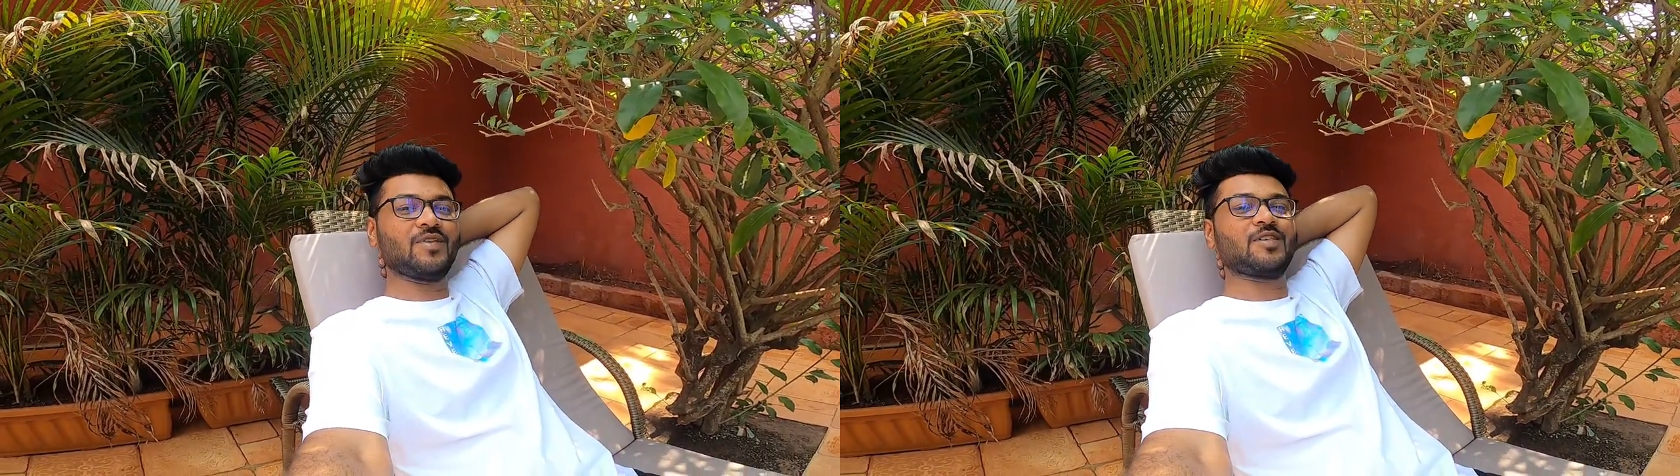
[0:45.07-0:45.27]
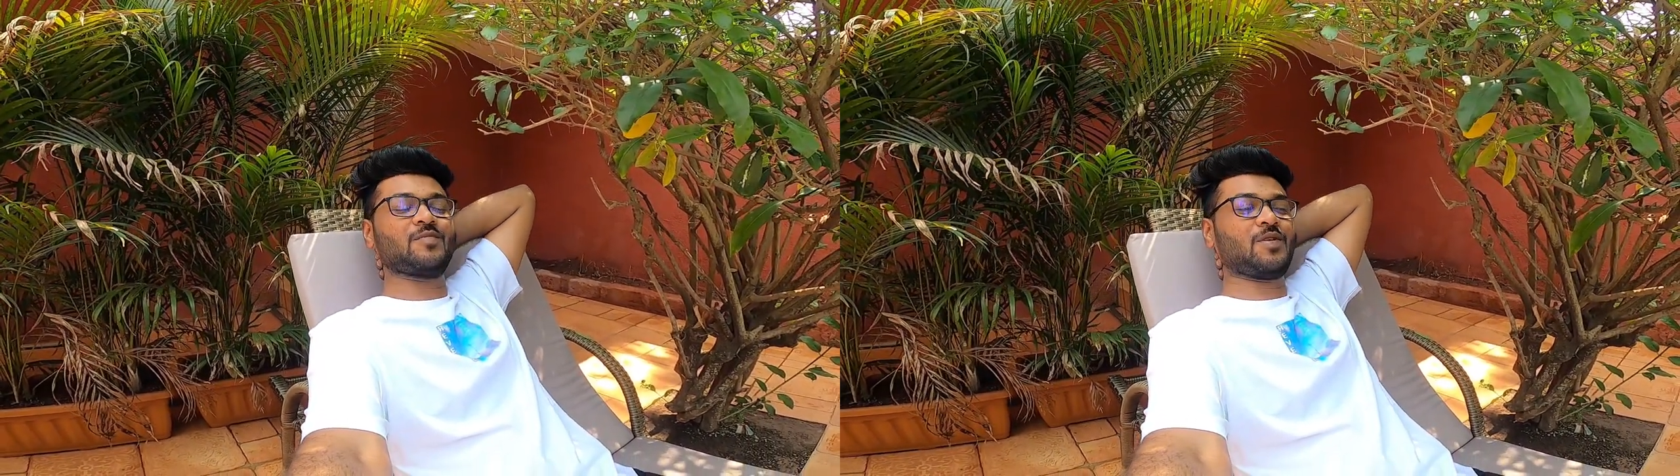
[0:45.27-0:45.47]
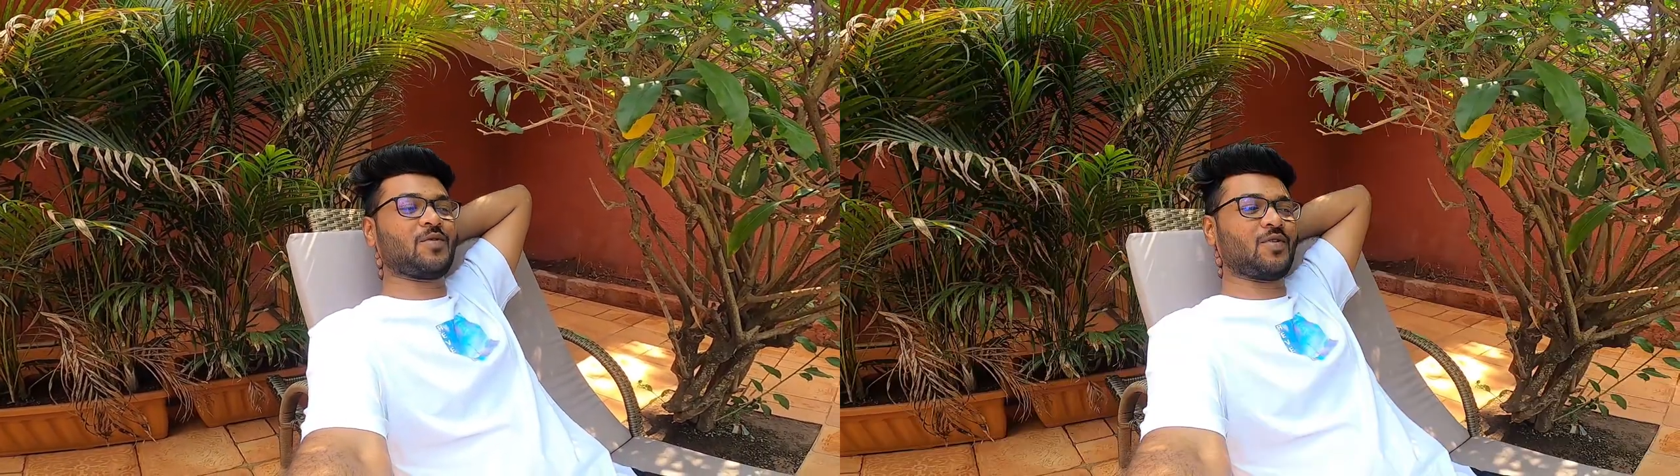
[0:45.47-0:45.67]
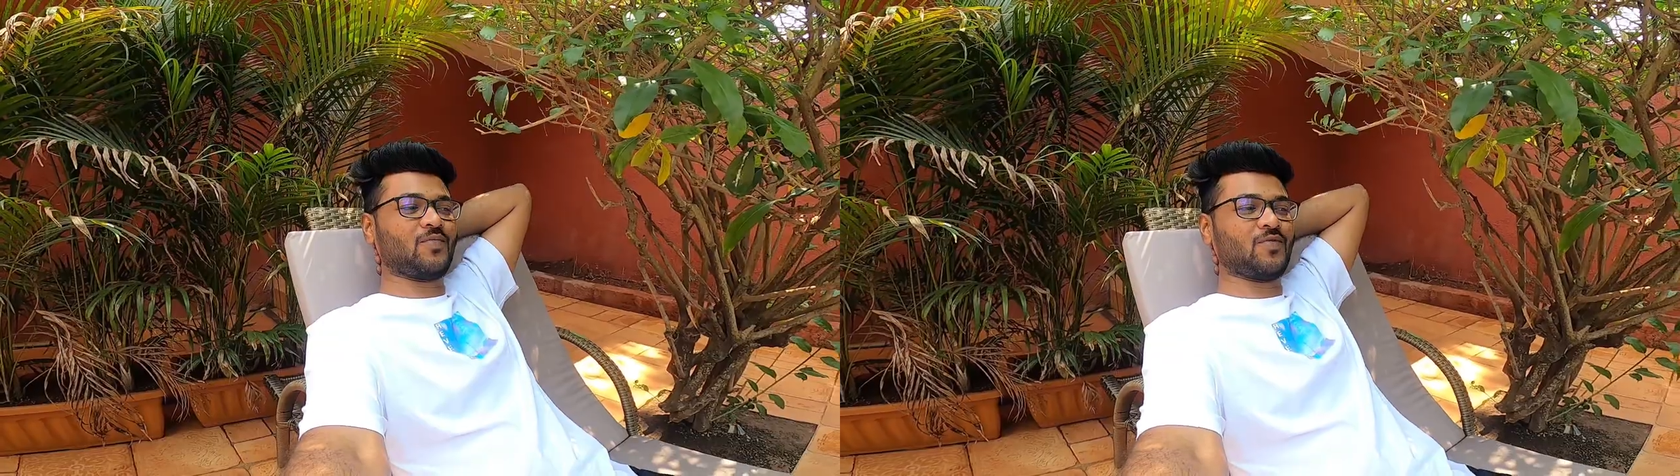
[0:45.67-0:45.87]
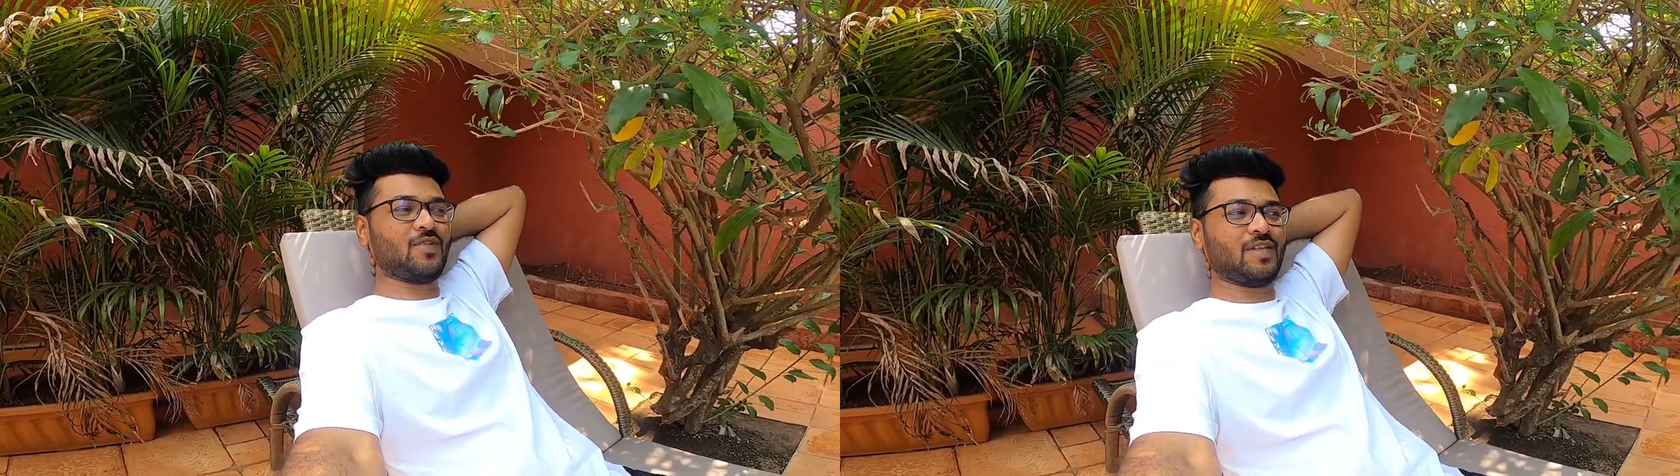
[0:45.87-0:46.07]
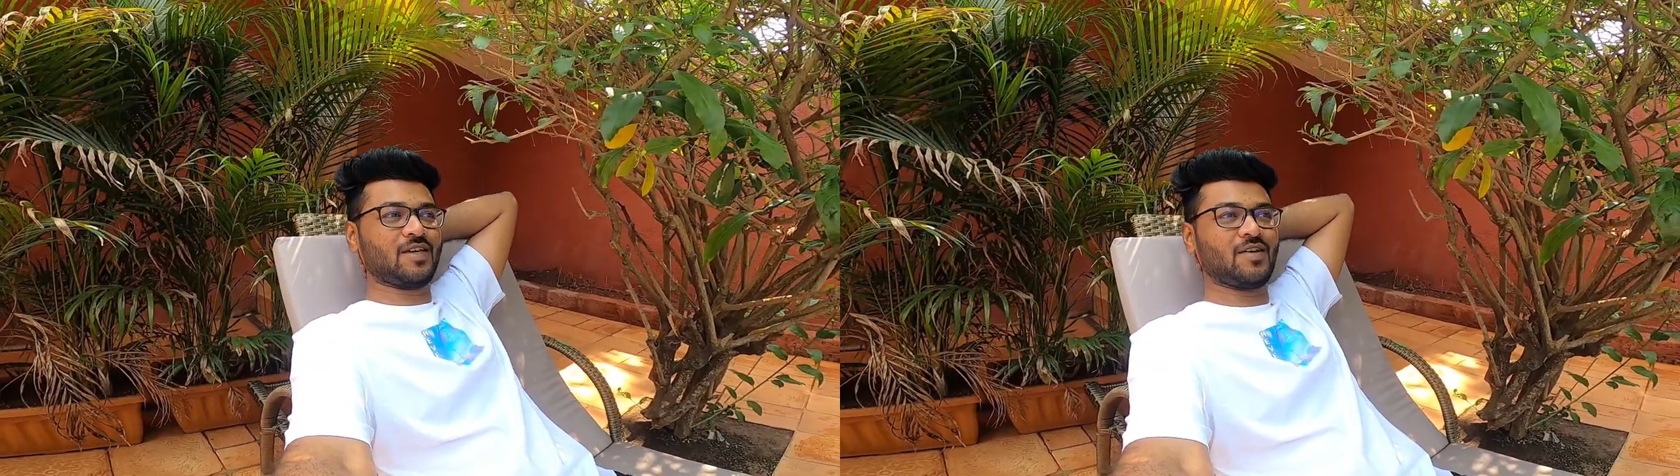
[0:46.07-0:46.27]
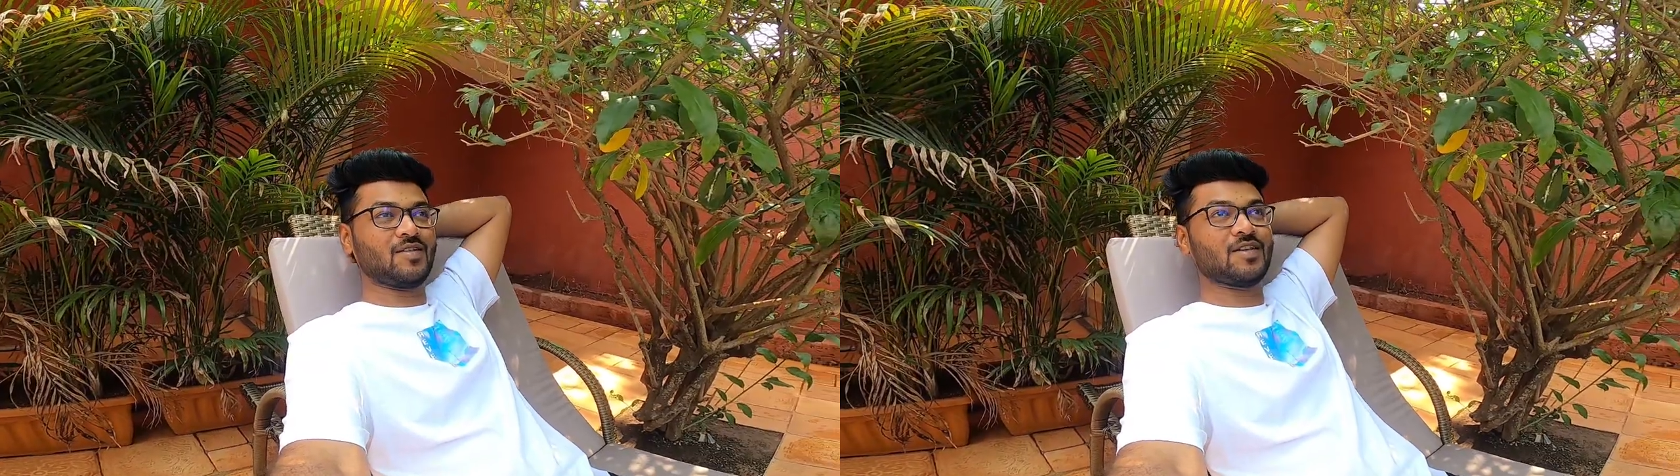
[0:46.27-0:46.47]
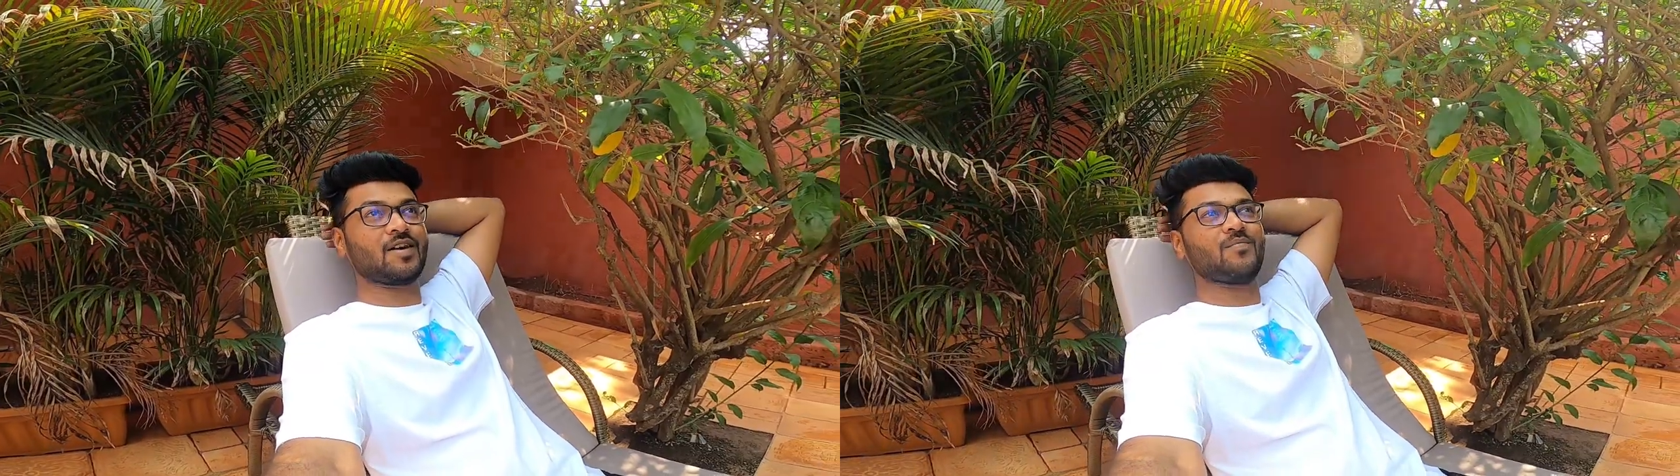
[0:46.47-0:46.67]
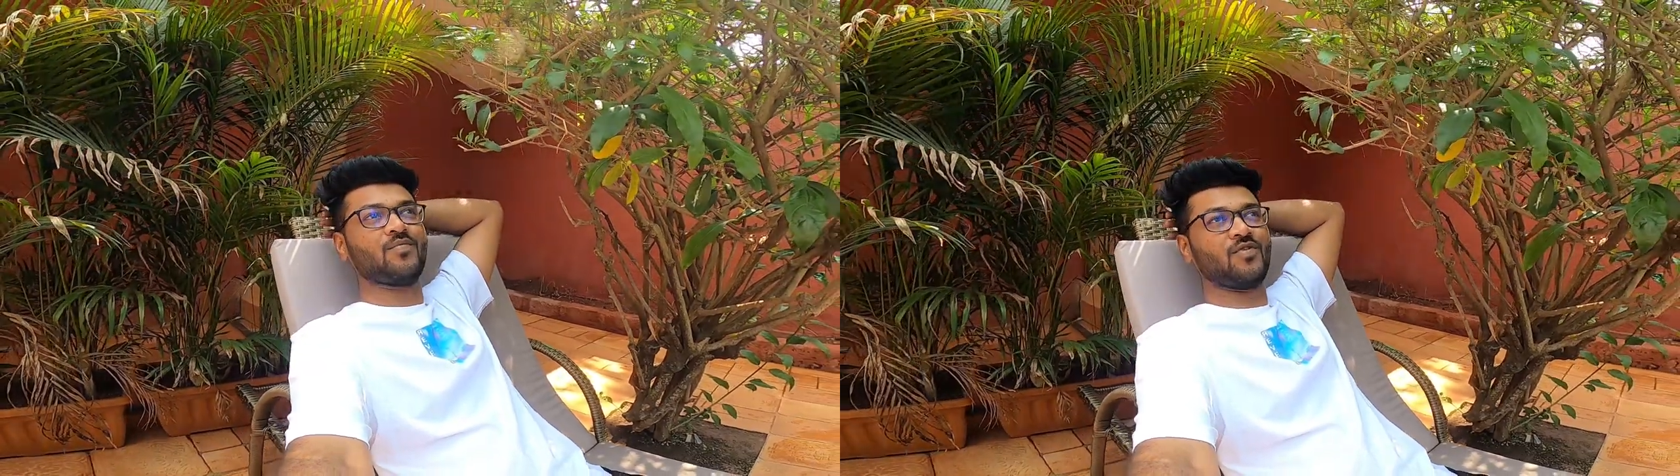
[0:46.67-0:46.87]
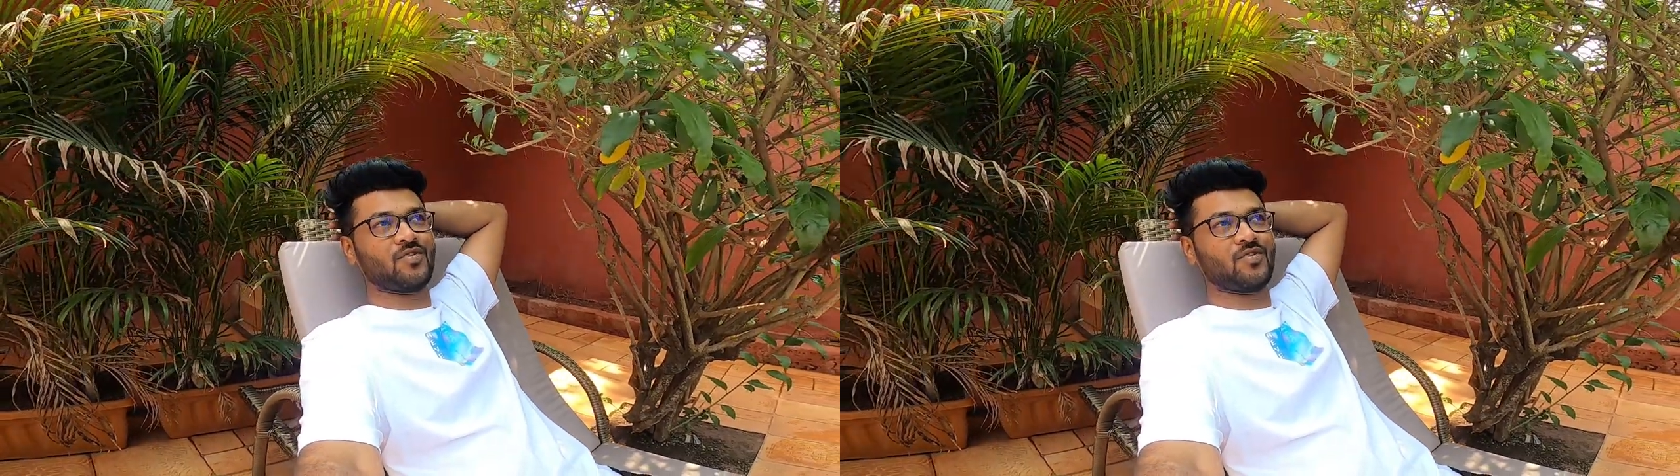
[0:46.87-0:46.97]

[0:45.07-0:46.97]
बीच में मेरे को पूल दिख गया और जगह